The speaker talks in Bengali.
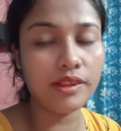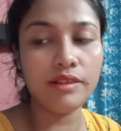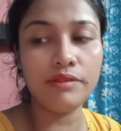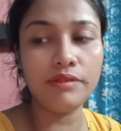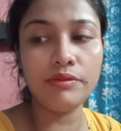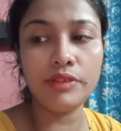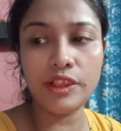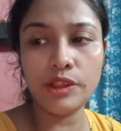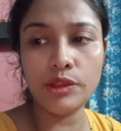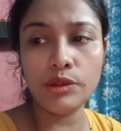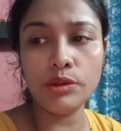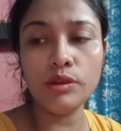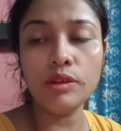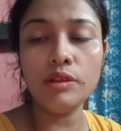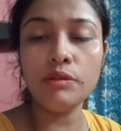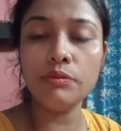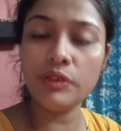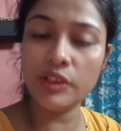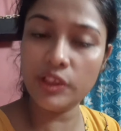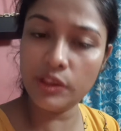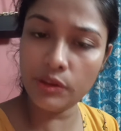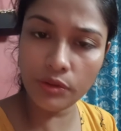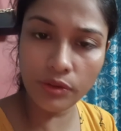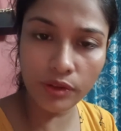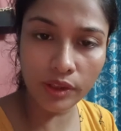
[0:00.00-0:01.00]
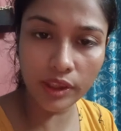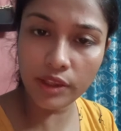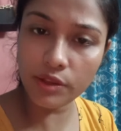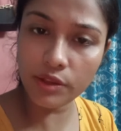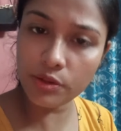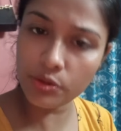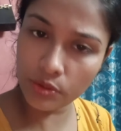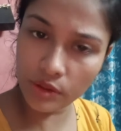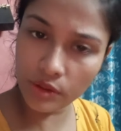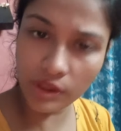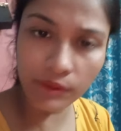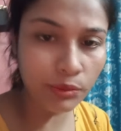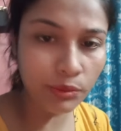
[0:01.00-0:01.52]
ভিডিও ভিডিও করার
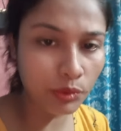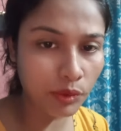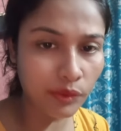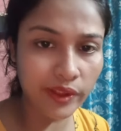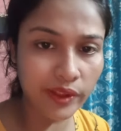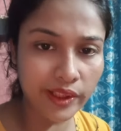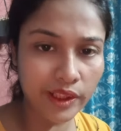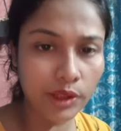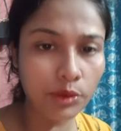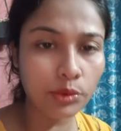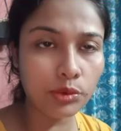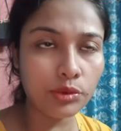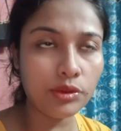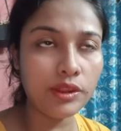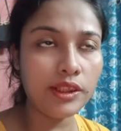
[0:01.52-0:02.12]
জন্যই আমি মোবাইলটা নতুনই